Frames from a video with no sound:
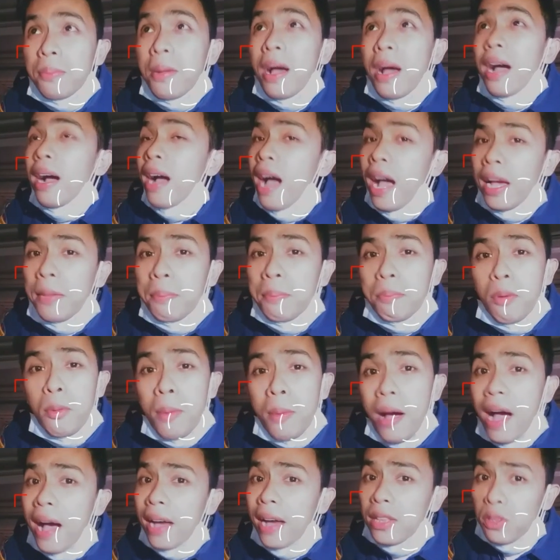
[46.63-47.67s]
Ang hangin po
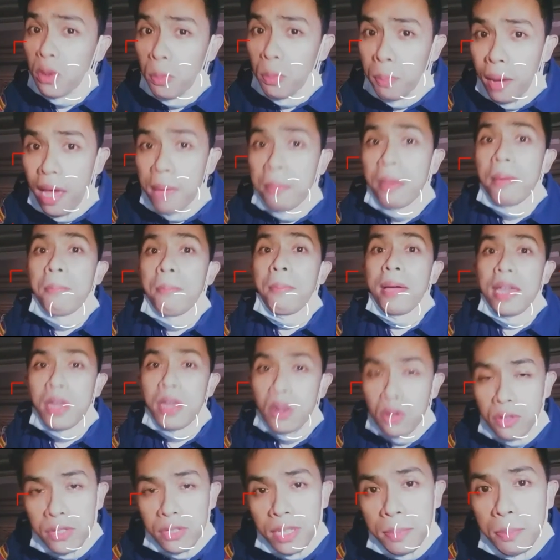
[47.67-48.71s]
mga katropa ay may
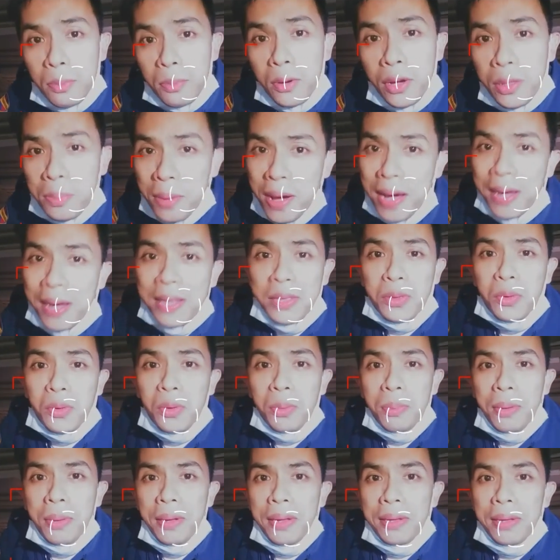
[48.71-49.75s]
virus na po ngayon mga
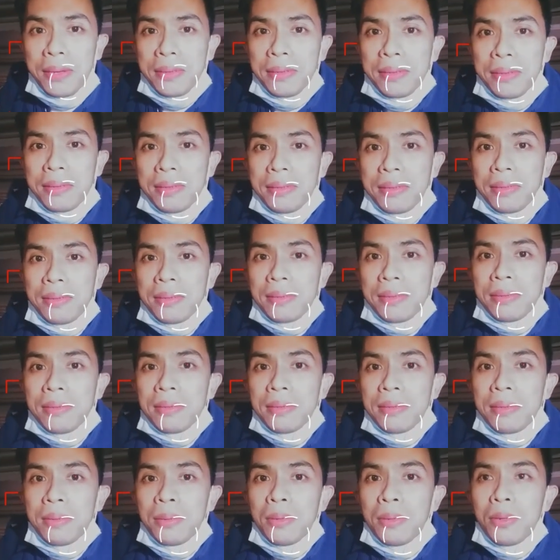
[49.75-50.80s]
katropa.
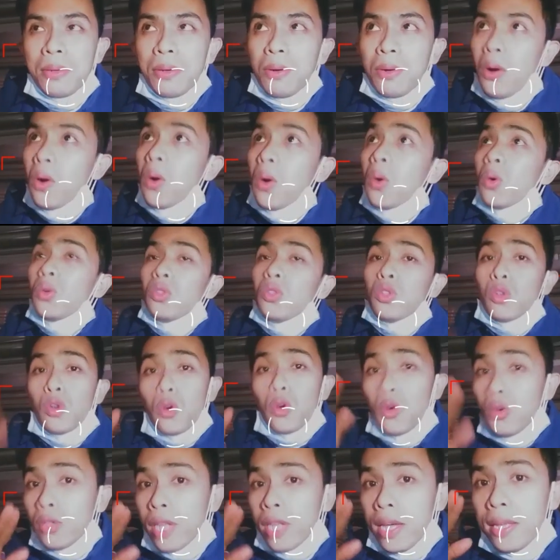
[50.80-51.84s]
Oo, nung
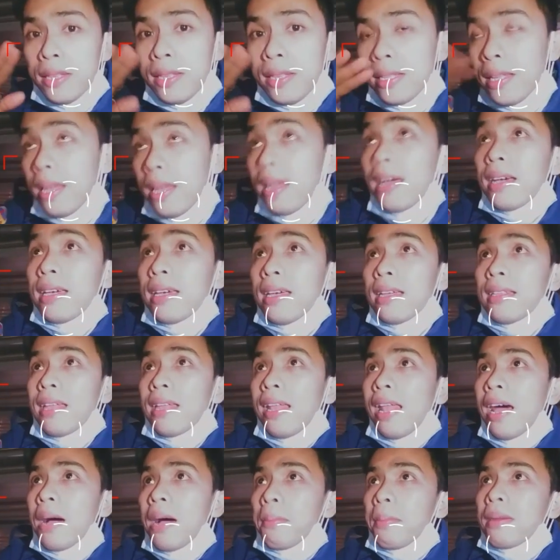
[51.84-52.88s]
una, hindi talaga yan
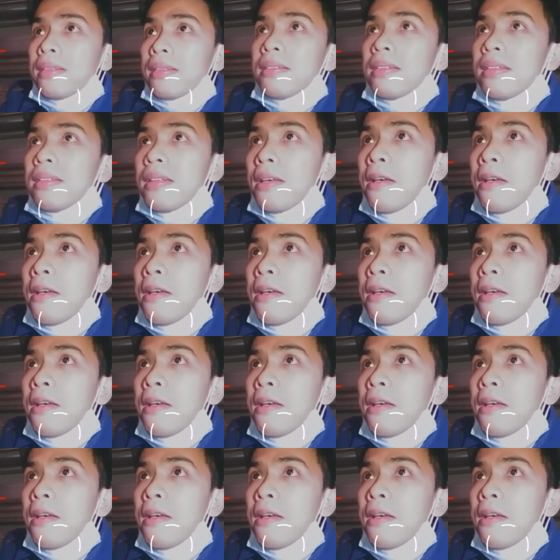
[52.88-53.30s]
nalaman.